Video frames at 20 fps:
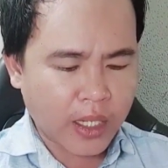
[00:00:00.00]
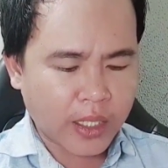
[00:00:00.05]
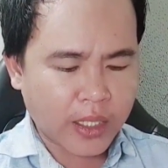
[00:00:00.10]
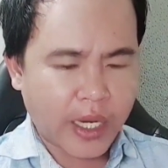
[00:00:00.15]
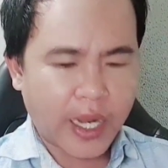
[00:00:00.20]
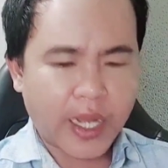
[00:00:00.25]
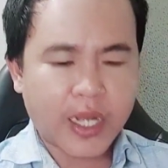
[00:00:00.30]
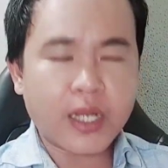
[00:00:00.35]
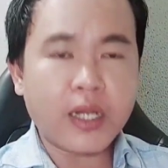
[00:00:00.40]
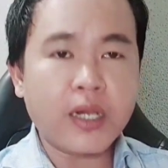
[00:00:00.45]

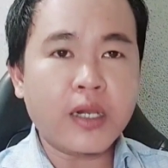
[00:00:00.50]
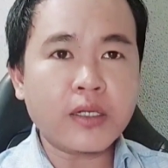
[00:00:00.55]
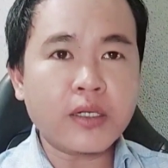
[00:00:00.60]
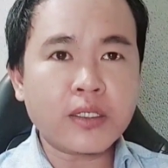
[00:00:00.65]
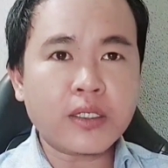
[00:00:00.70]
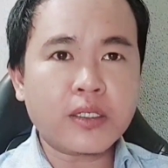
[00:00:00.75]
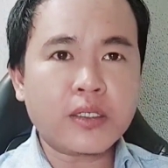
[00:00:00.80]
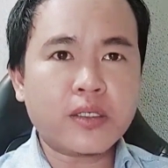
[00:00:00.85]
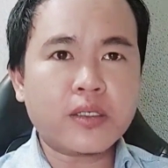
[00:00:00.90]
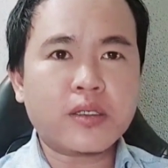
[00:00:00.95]
gần
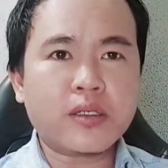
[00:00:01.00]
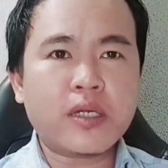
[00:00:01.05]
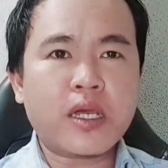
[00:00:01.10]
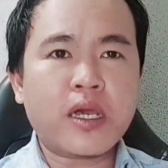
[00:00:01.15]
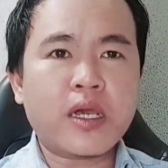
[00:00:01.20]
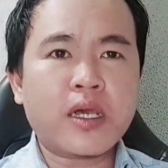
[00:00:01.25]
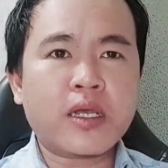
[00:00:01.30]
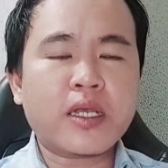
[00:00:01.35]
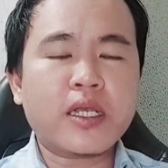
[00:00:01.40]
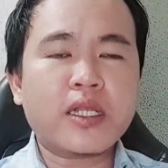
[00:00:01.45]
hết
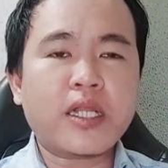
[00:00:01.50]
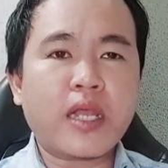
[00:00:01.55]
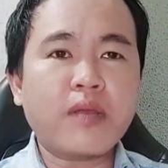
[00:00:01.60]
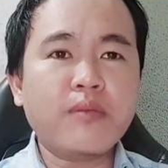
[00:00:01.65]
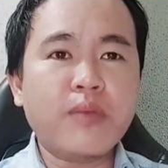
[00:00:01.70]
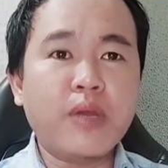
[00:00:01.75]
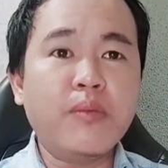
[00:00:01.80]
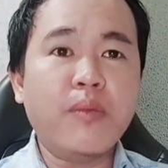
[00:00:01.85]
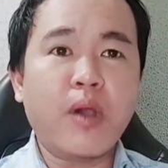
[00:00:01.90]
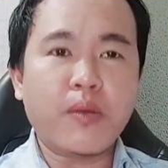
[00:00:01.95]
ờ, cái
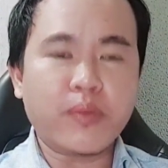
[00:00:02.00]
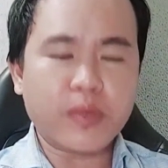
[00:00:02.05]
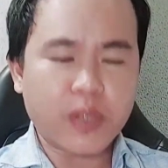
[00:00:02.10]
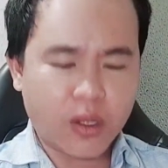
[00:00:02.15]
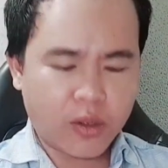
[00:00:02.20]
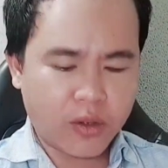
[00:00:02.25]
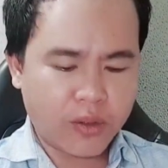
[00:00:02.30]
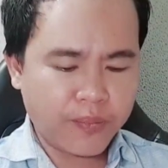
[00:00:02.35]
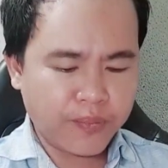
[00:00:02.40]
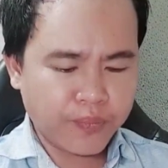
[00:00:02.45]
tháng 11
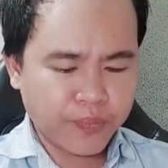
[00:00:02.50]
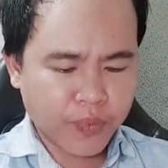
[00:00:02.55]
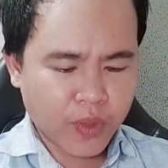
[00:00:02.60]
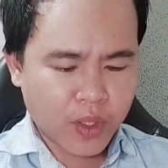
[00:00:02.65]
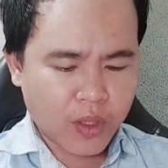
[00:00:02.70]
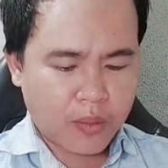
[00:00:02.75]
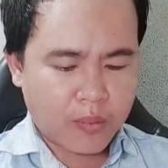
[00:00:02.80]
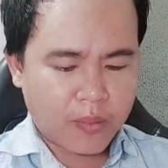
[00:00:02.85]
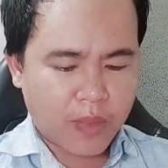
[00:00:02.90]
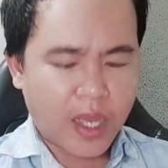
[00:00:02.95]
rồi
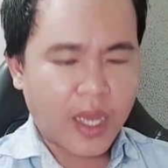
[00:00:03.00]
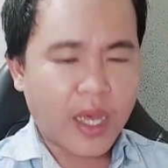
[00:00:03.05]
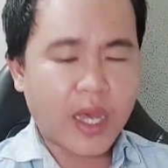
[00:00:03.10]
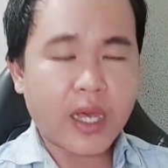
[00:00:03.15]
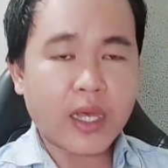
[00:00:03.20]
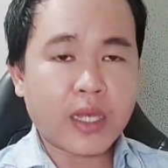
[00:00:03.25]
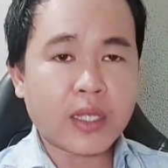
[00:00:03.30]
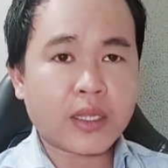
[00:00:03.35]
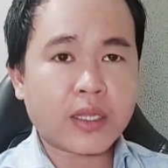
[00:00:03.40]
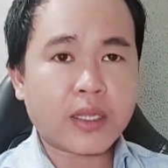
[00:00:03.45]

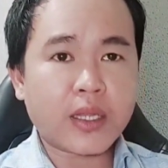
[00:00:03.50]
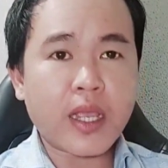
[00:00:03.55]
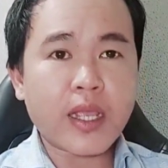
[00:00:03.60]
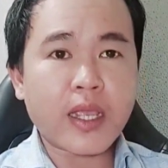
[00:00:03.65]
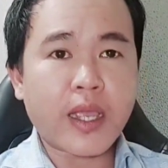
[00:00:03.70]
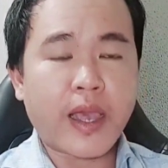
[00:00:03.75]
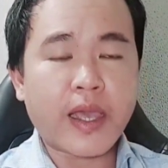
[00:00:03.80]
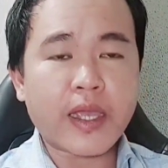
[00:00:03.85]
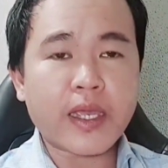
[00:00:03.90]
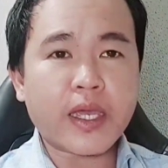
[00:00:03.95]
mà
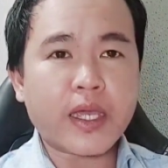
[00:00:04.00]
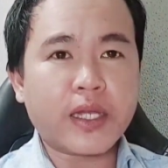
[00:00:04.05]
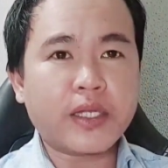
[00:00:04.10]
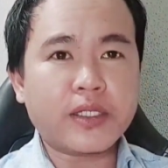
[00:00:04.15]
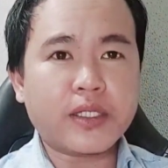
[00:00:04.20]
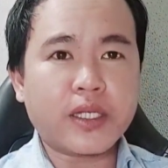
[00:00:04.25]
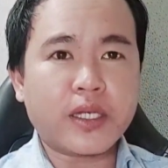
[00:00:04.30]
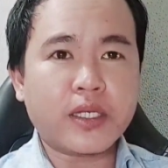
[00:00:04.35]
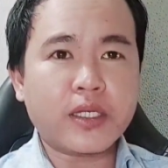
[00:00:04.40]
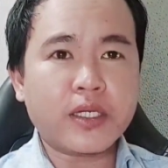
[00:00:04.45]
tất cả các
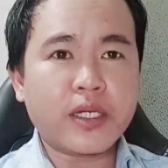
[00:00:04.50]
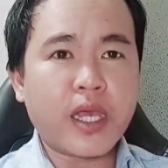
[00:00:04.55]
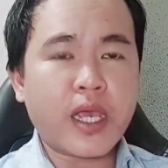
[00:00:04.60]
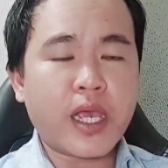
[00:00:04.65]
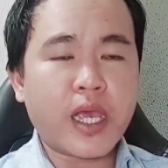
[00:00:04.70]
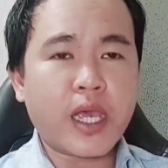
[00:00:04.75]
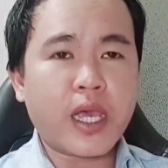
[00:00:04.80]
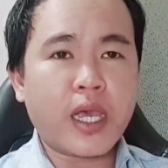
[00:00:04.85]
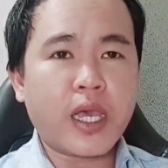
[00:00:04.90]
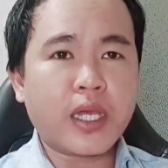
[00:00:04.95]
anh chị
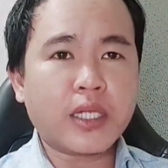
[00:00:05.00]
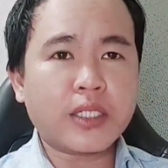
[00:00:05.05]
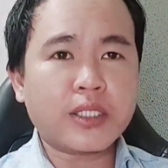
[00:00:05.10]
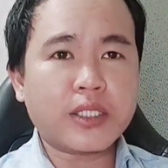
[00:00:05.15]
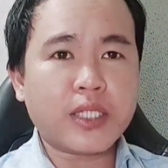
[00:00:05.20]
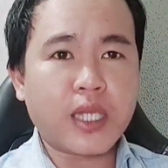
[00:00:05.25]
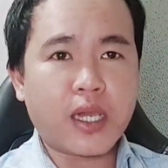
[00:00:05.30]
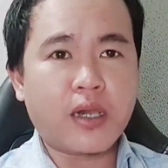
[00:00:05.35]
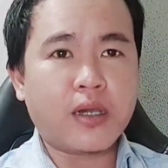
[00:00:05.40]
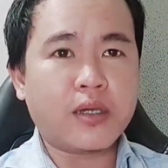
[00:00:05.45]
đang ờ,
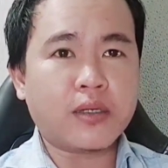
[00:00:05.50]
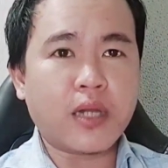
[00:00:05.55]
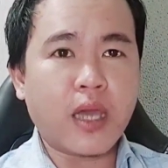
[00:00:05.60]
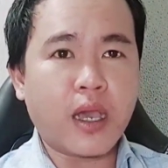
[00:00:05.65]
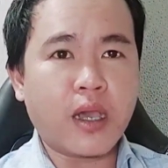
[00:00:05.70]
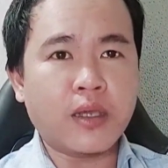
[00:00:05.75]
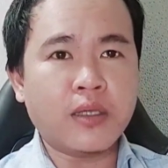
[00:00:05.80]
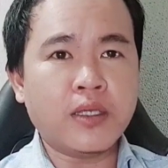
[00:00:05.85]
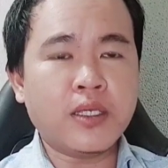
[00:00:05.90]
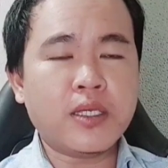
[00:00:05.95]
chờ
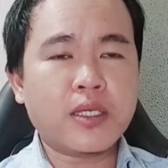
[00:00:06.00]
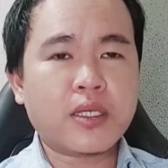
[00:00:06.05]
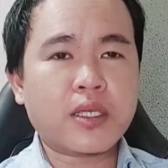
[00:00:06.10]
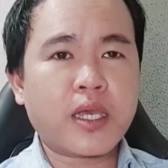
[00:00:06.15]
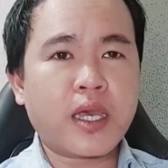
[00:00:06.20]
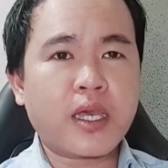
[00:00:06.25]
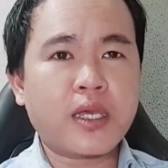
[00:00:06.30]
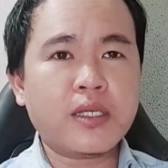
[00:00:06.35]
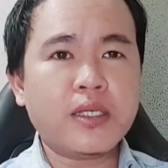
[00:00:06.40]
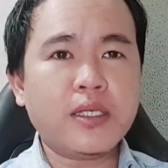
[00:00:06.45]
đợi
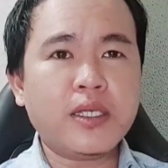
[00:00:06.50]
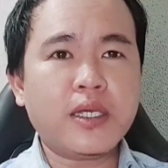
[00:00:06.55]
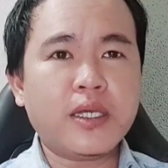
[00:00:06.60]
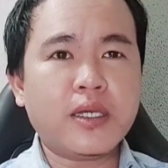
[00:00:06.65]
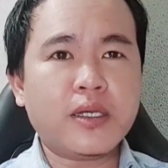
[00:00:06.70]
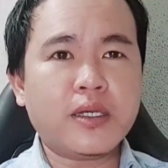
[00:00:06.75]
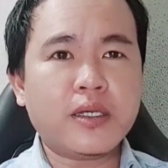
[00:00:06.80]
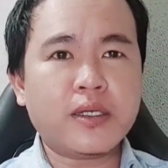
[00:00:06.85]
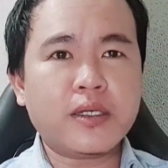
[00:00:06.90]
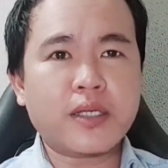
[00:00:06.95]
cái
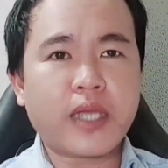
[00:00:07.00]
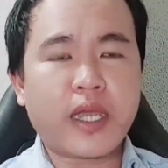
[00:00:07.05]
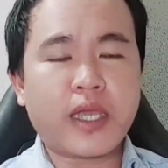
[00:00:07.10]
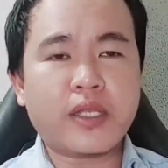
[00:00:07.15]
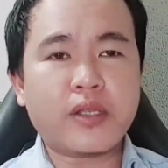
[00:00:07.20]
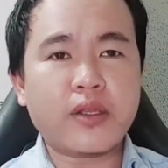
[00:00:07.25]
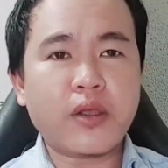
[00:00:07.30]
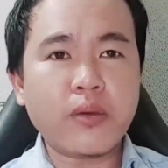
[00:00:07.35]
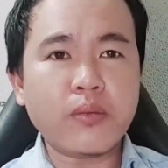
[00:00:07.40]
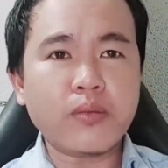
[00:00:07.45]

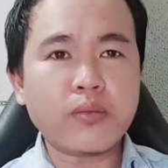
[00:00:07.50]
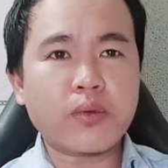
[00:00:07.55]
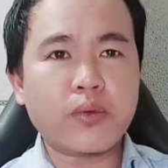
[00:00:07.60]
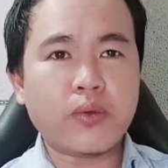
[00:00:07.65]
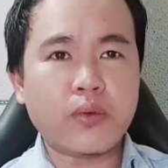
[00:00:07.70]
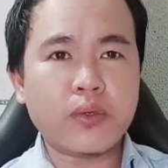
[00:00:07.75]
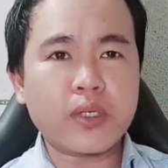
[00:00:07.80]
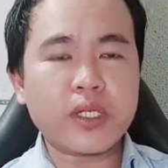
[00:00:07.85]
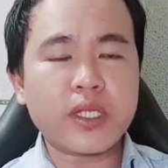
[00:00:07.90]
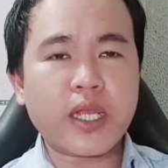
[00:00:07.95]
ngày tốt
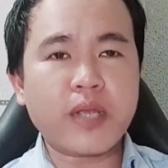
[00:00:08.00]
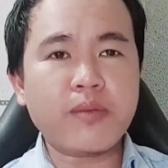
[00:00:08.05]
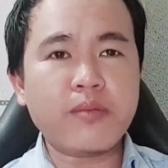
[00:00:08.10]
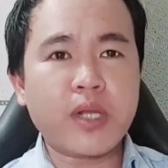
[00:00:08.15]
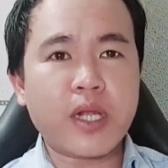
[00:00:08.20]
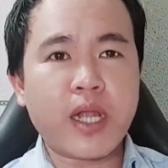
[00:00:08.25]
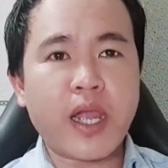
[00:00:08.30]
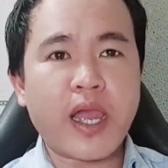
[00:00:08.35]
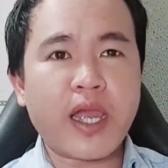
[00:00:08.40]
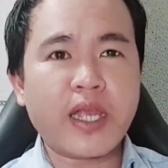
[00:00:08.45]
của cái
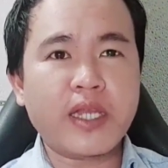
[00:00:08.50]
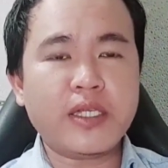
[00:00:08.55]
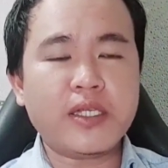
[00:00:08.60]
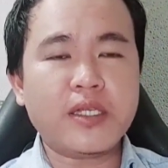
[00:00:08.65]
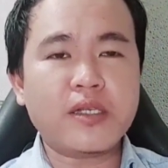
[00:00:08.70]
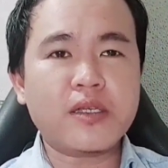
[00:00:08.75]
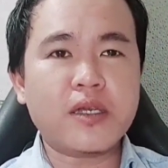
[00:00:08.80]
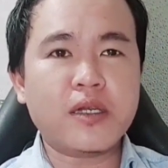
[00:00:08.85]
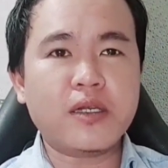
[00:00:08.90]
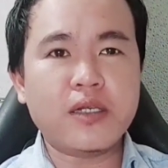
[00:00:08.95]
tháng 12
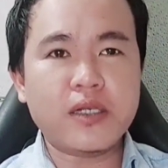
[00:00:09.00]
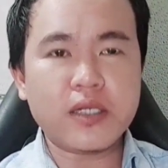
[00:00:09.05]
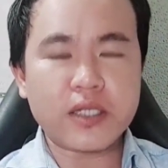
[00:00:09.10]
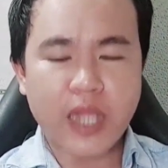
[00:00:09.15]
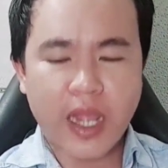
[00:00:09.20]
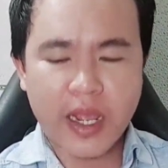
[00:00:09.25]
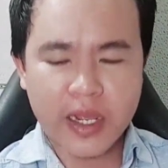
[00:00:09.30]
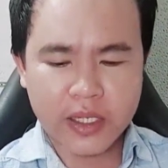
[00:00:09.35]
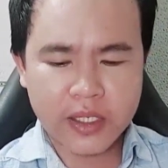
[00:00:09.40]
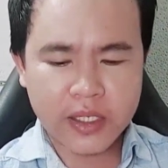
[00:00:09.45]
trên kênh Lữ
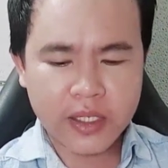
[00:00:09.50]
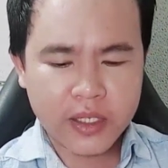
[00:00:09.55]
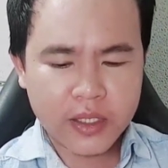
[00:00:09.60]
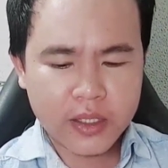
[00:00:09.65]
Tài